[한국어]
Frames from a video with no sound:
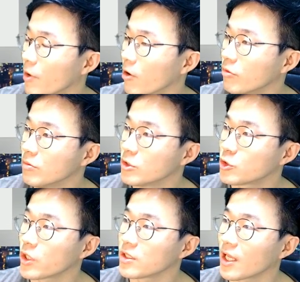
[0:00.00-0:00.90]
명품을
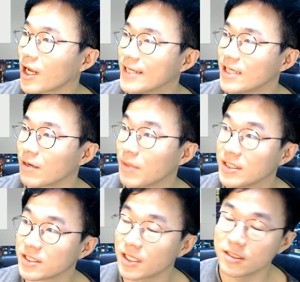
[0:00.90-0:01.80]
최근에 가장
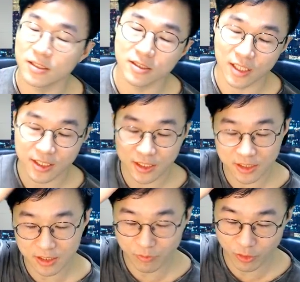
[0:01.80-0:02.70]
많이 찾는
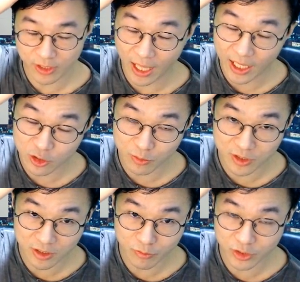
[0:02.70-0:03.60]
세대는 물론 나이가 좀
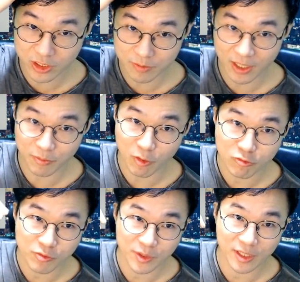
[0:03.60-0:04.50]
있는 분이지만
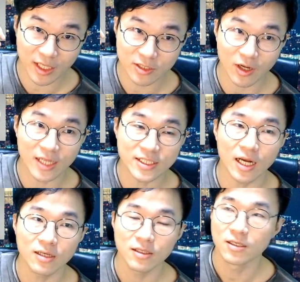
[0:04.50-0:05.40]
명품에 대해서 가장